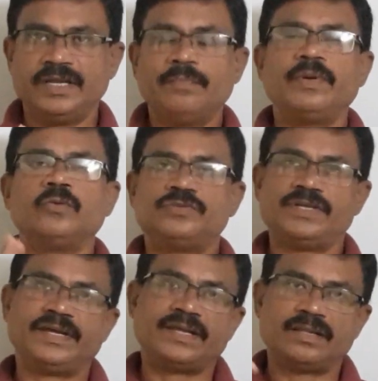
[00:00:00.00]
எப்படி
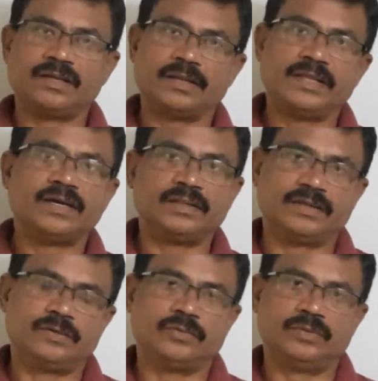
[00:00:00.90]
உச்சரிக்கிறதுங்கிறதையும்
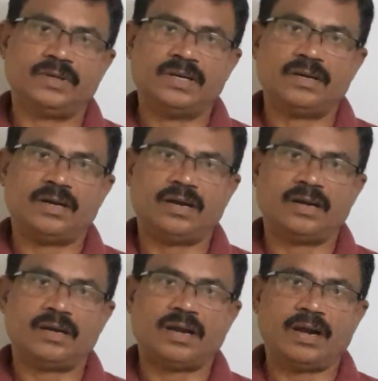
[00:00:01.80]
கற்றுக்கணும்
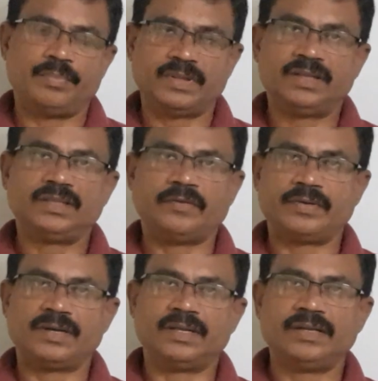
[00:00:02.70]
அப்போ தான்
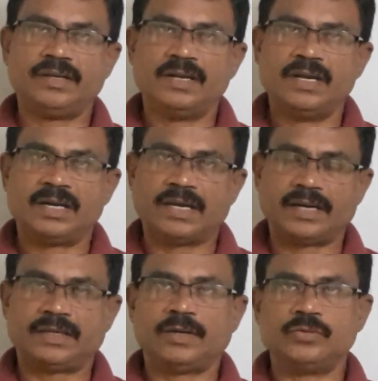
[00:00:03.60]
தவறுகளை
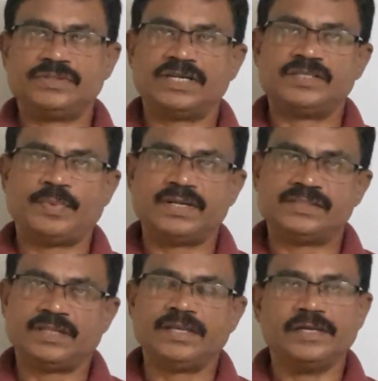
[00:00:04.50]
கரெக்டாக உச்சரித்து
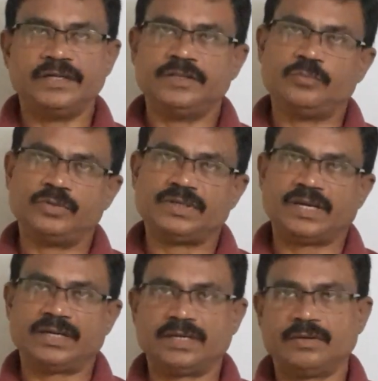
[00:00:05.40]
படித்தா தான் எழுதும்போது
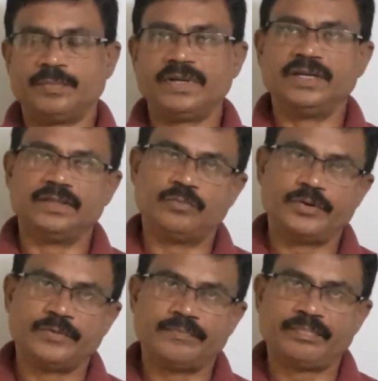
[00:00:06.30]
கரெக்டாக நம்ம எழுத
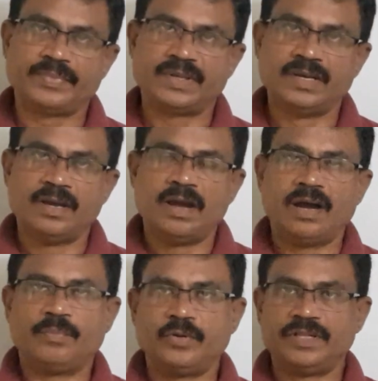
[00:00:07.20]
முடியும்
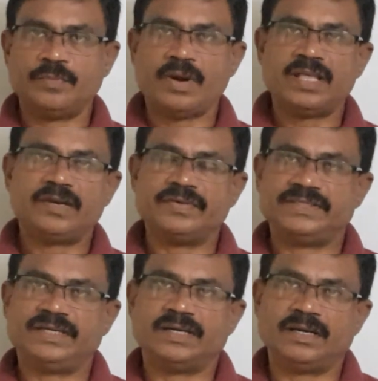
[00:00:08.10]
அப்போது இது மாதிரி
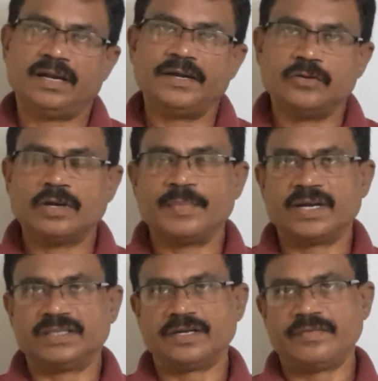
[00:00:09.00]
விஷயங்கள்லாம் இன்னும் நம்ம
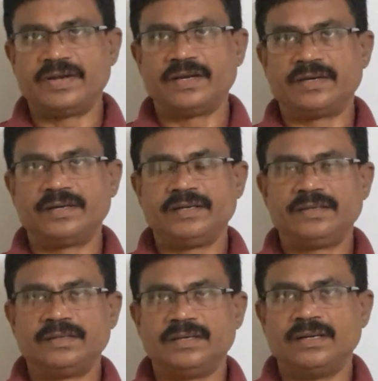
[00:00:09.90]
கற்றுக்க வேண்டியிருக்கு
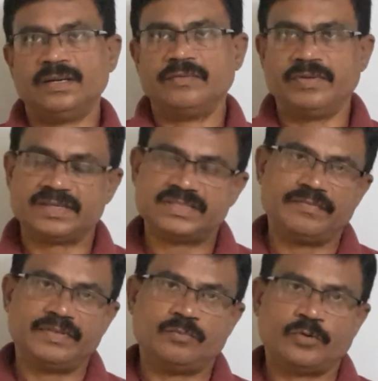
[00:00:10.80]
வேறு சில
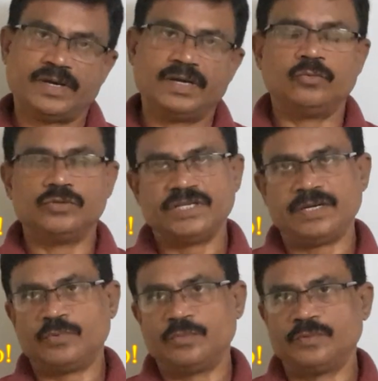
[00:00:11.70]
விதிமுறைகள்
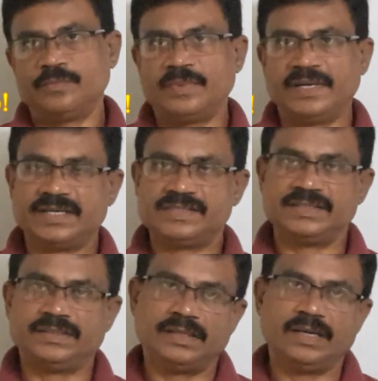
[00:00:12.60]
உச்சரிப்பு பயிற்சி
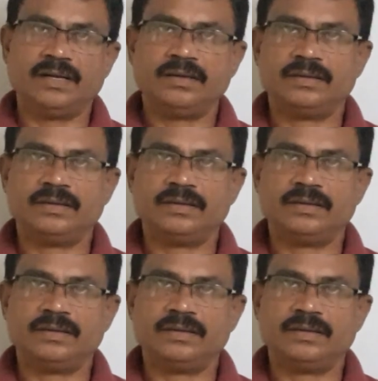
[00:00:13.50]
இதெல்லாம்